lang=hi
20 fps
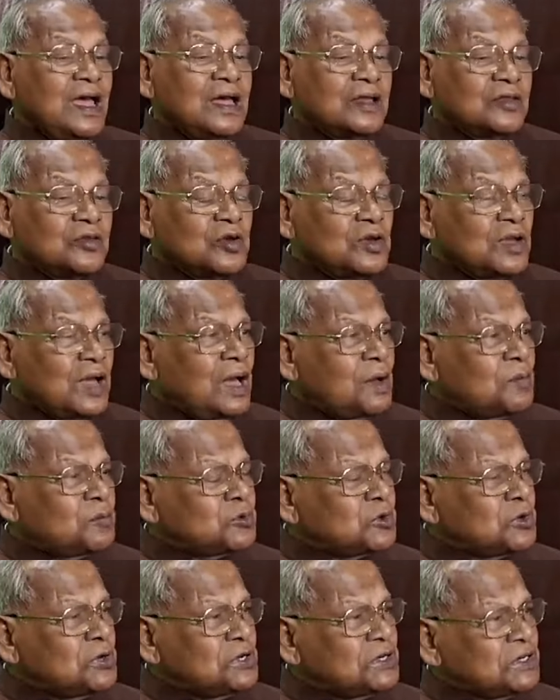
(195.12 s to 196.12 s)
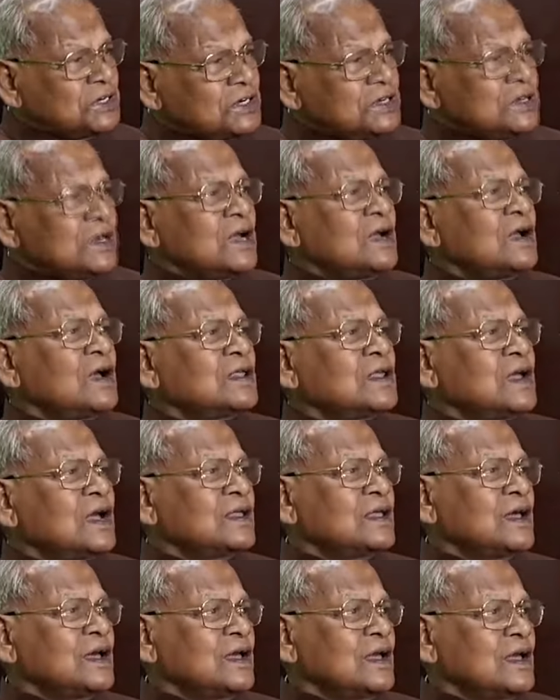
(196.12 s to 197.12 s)
तो हम तो इसी से
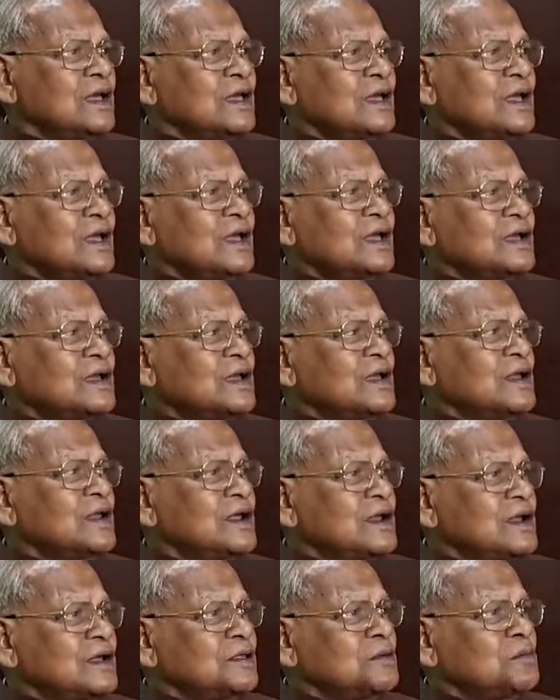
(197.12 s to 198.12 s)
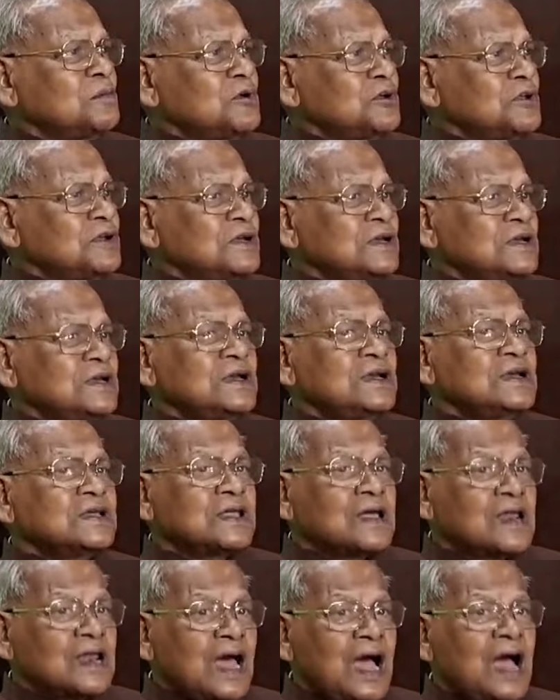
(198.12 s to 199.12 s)
गदगद हैं कि नरेंद्र मोदी जी
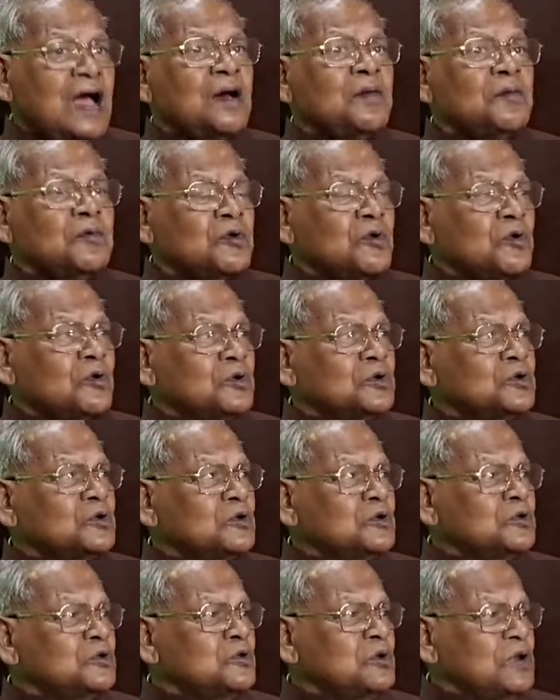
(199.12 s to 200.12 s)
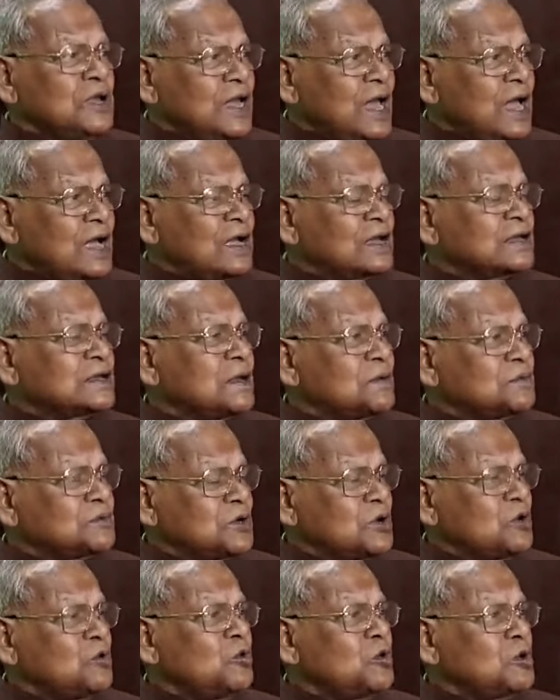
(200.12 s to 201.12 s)
इतना हमको जो दुनिया का
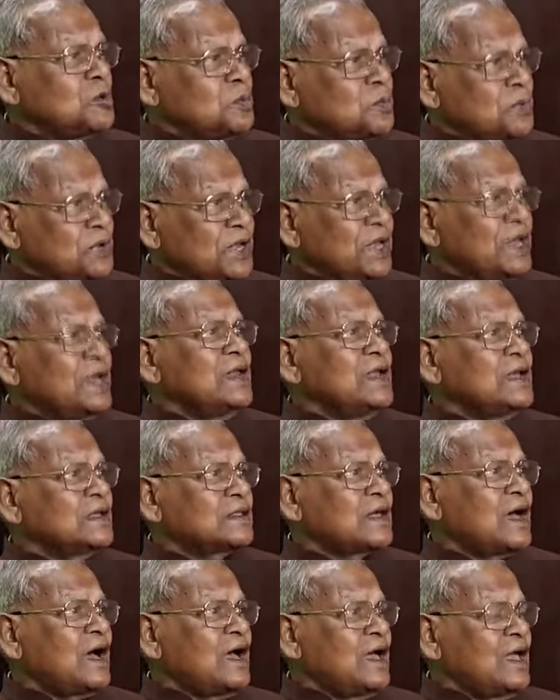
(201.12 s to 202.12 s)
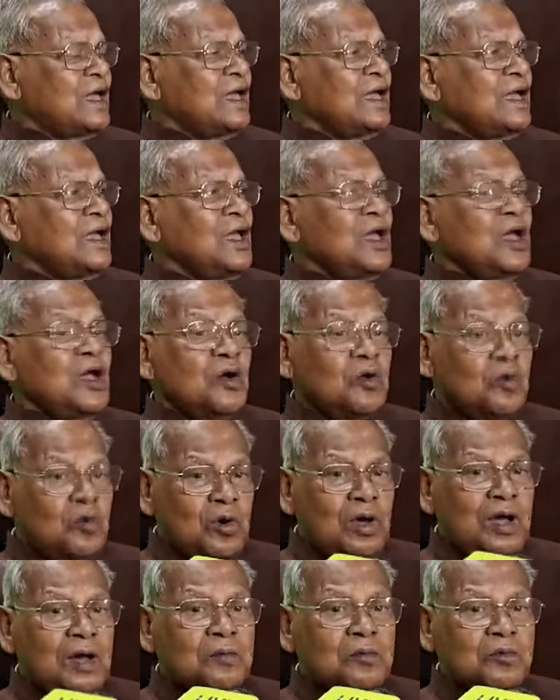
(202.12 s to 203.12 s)
सबसे लोकप्रिय नेता है
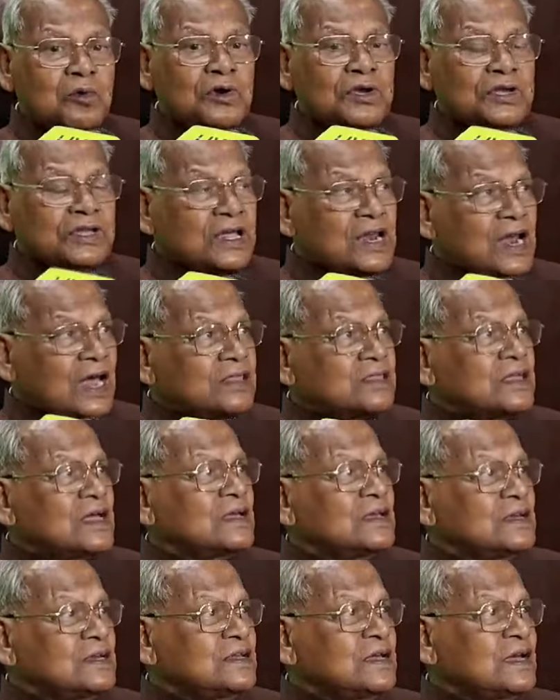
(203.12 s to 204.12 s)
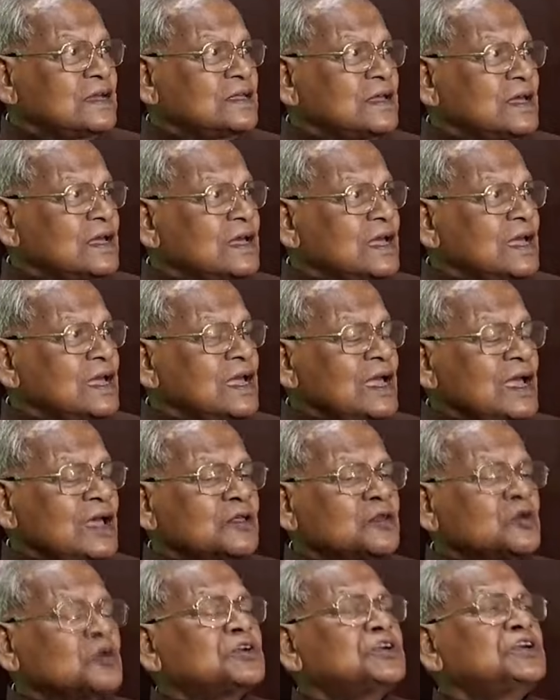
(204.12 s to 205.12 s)
वो हमको इतना तरजीह देते हैं
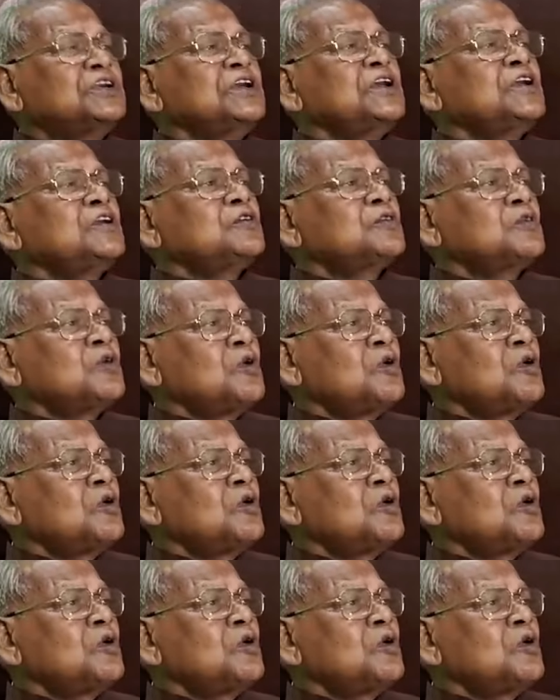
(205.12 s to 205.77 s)
तो सीट तो